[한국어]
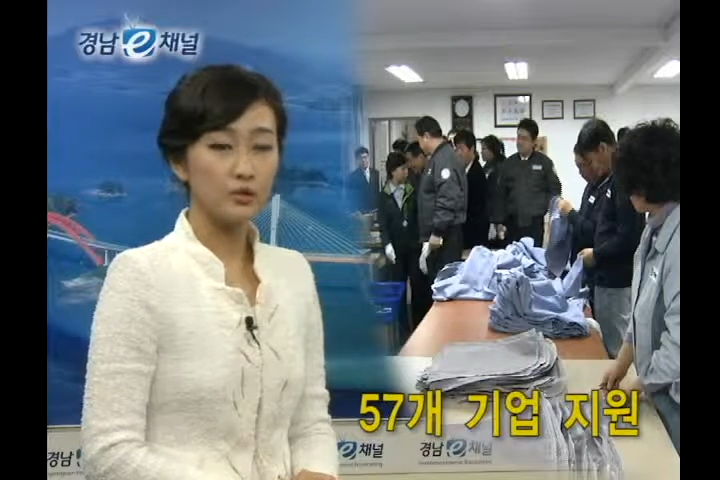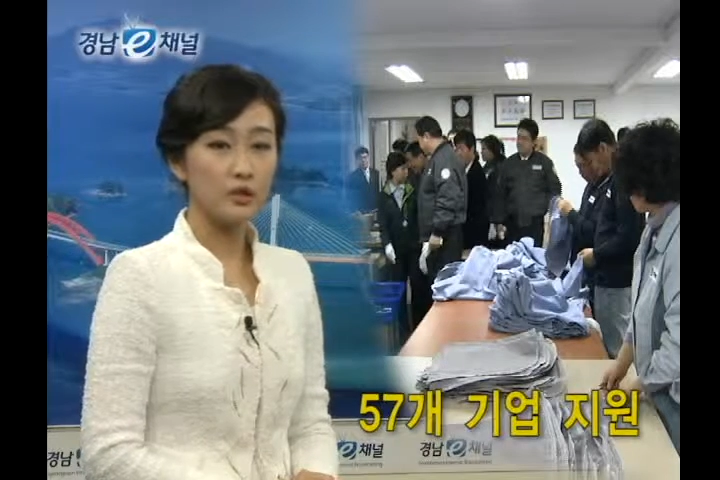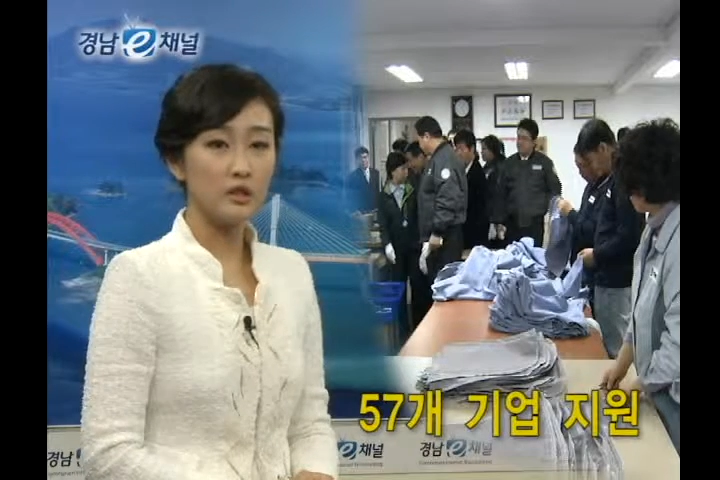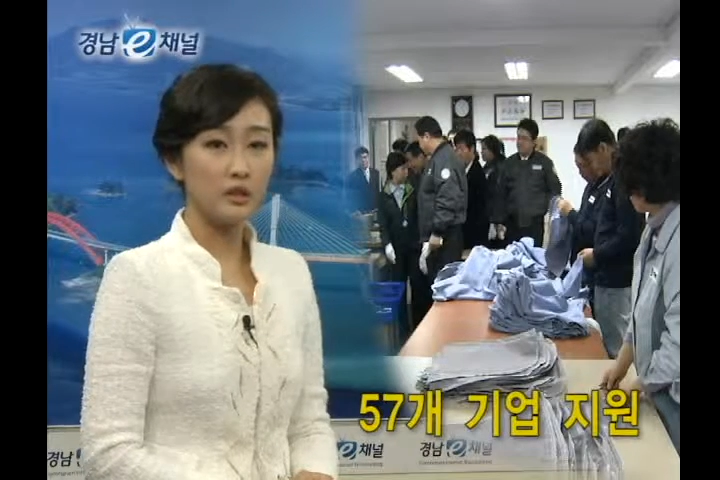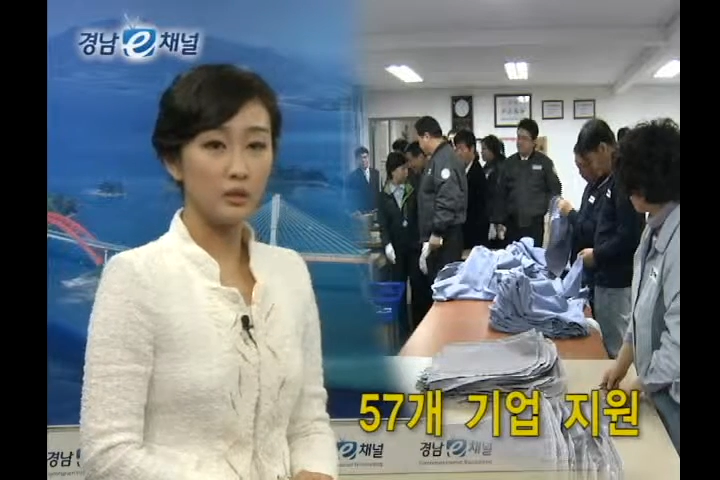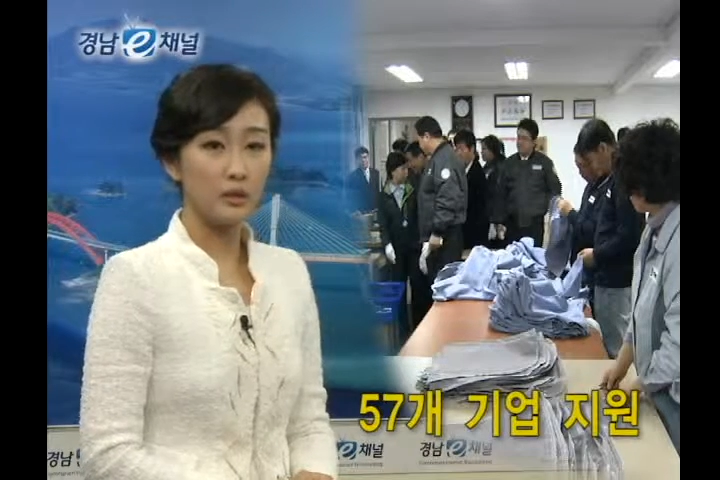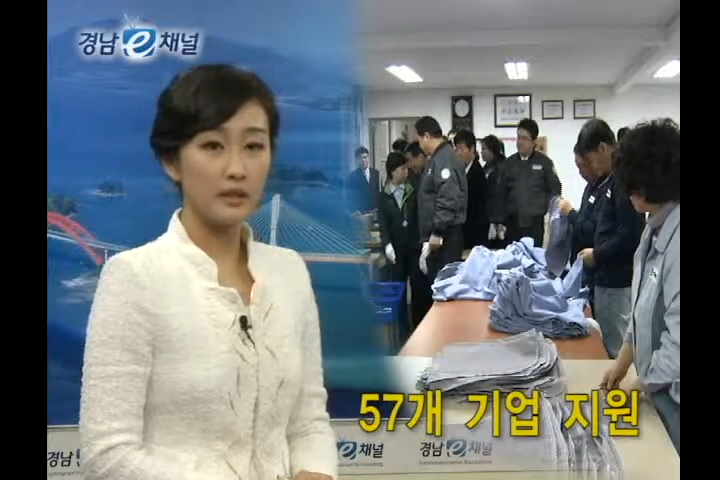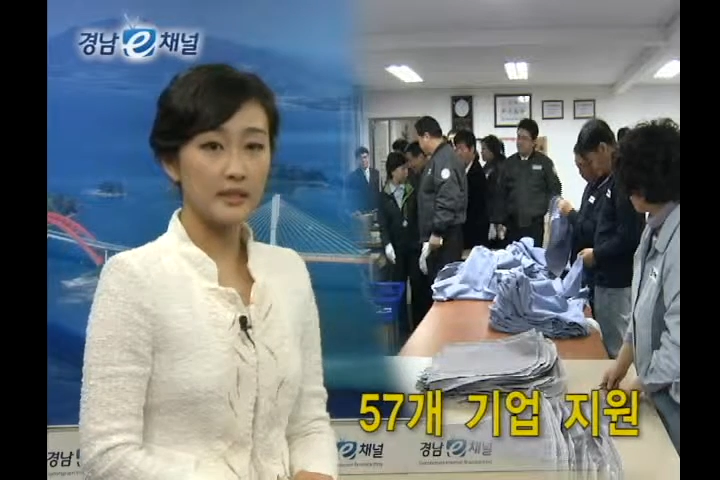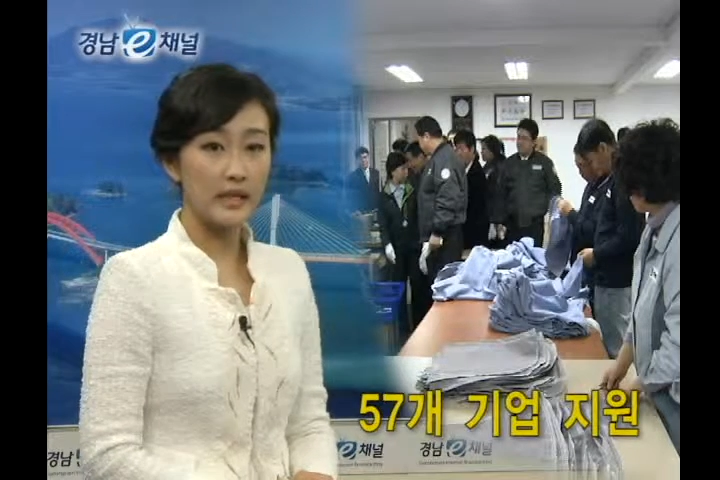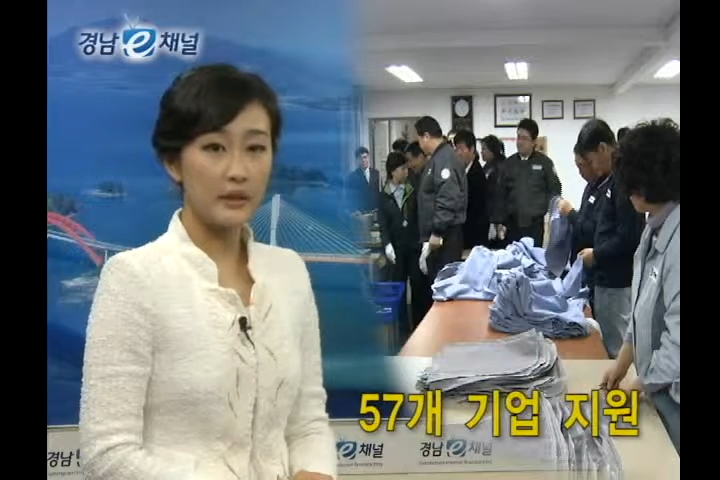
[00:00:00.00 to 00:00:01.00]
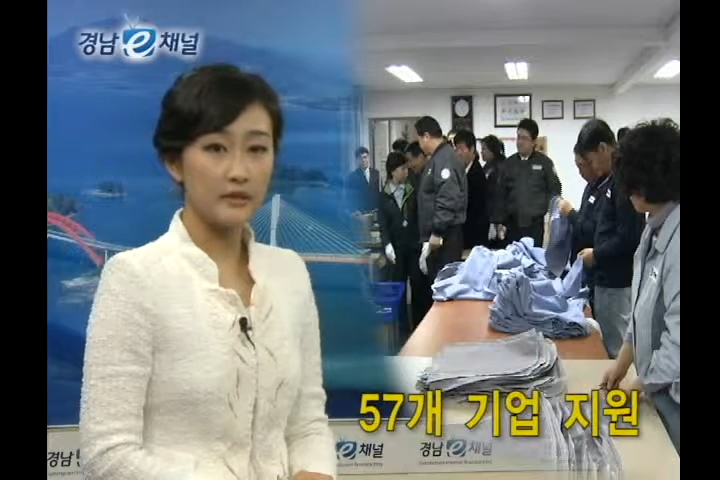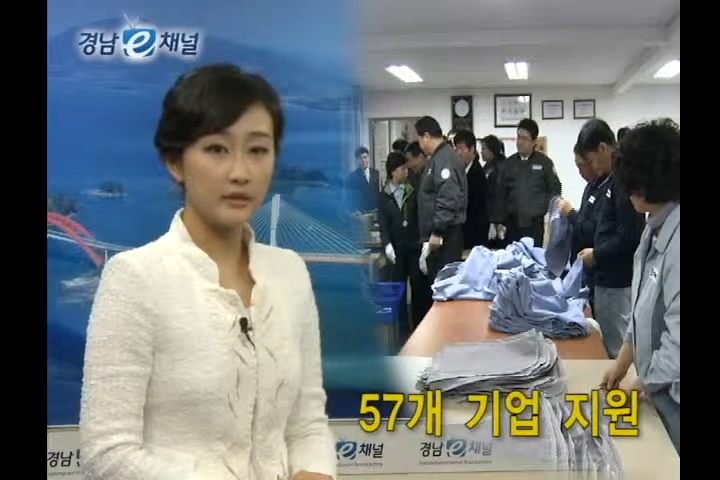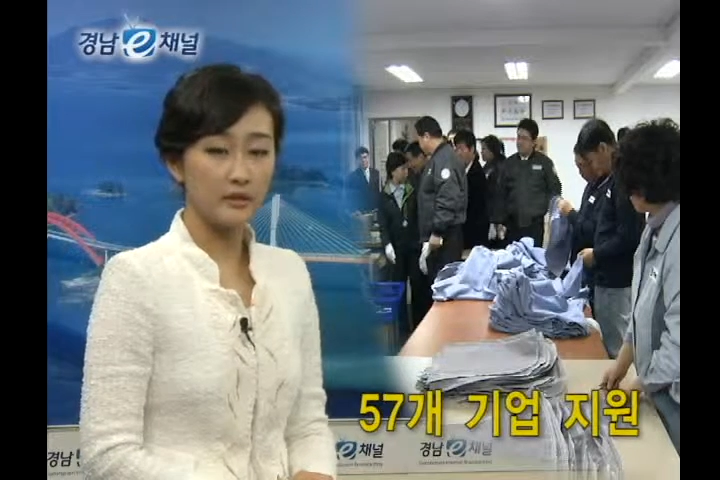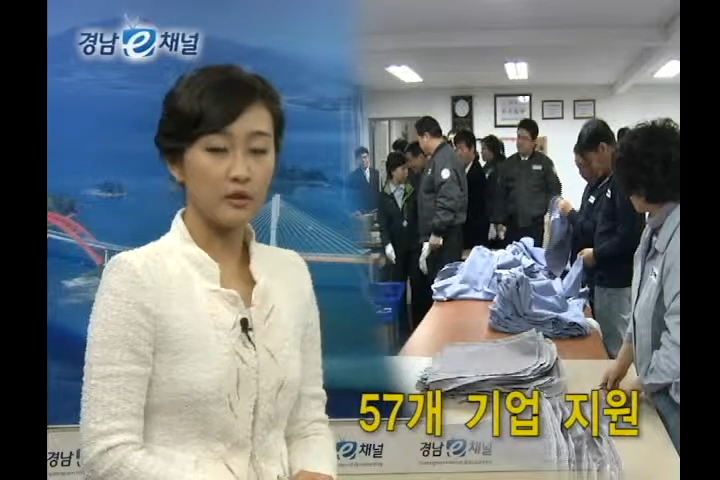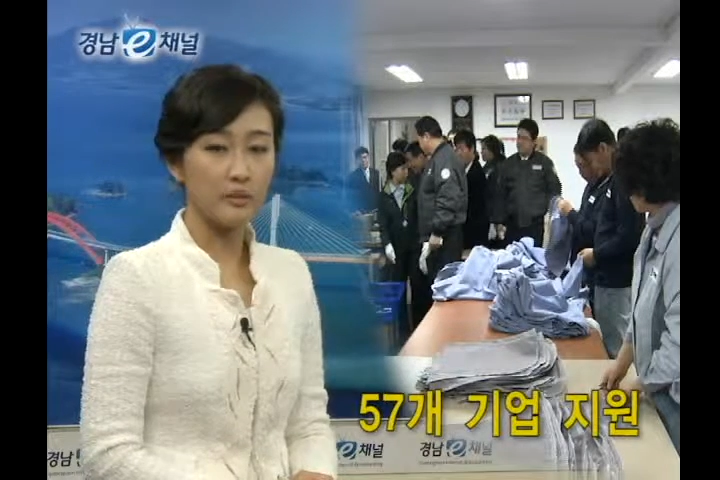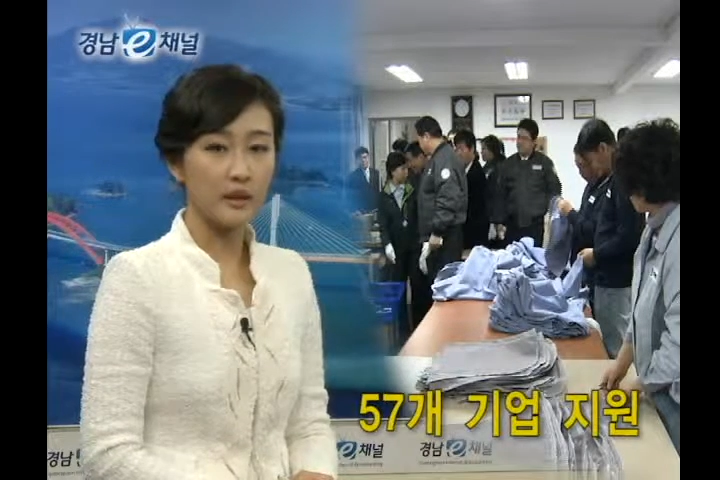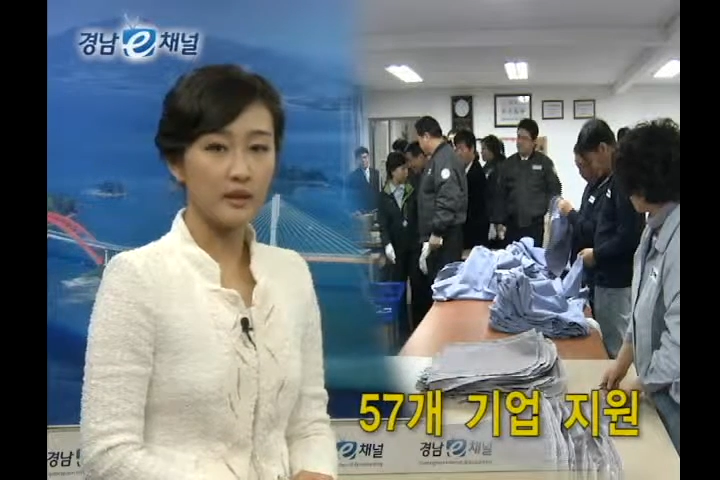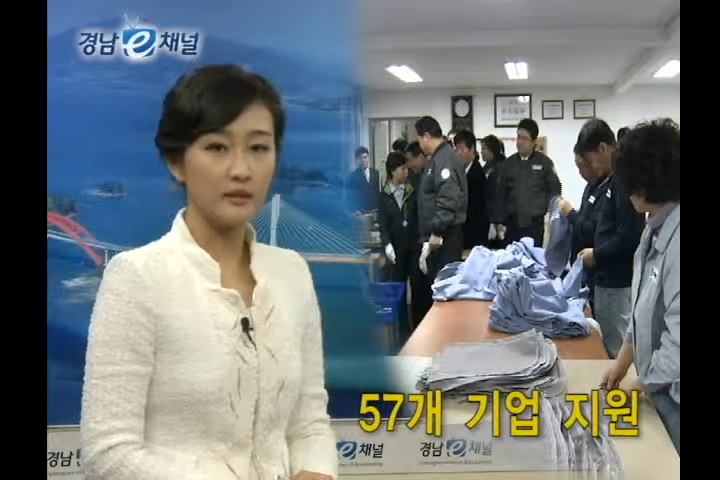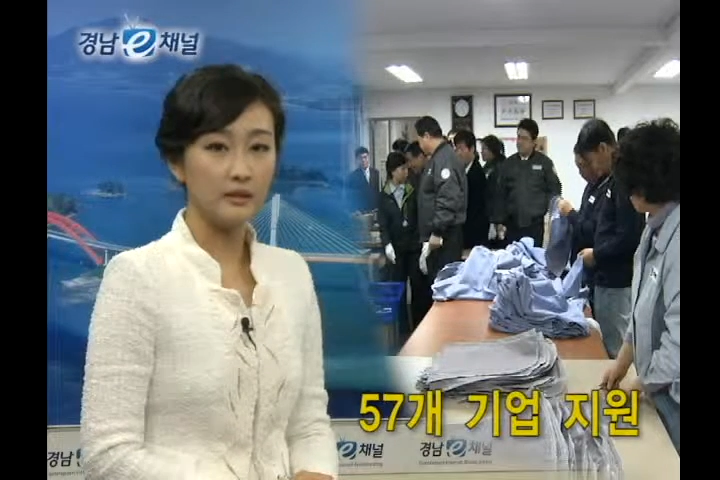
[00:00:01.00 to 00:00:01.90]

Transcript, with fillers: 57개 사회적 기업에